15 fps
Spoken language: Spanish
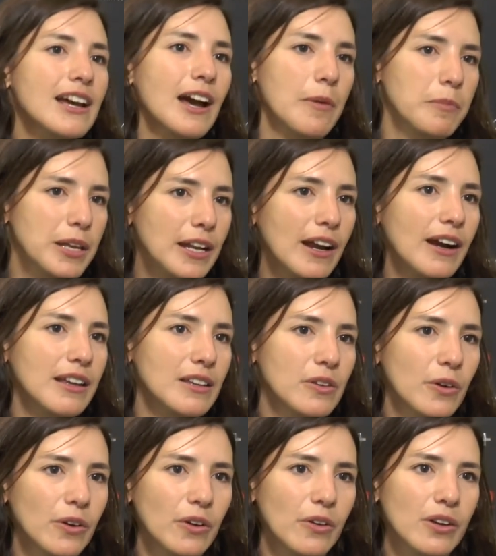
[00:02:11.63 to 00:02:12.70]
caminar y
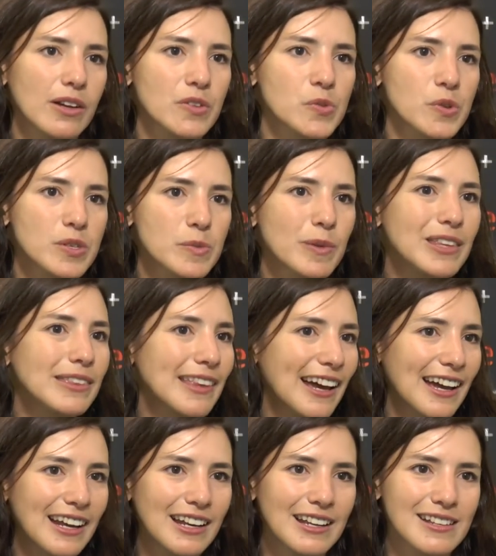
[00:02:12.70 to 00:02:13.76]
yo creo que eso es
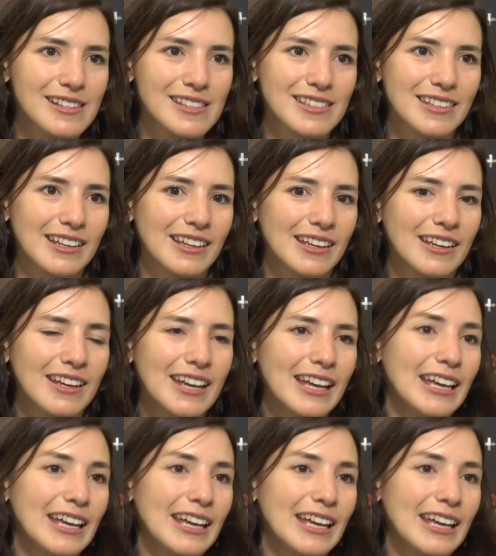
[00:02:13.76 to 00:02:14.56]
vital, este,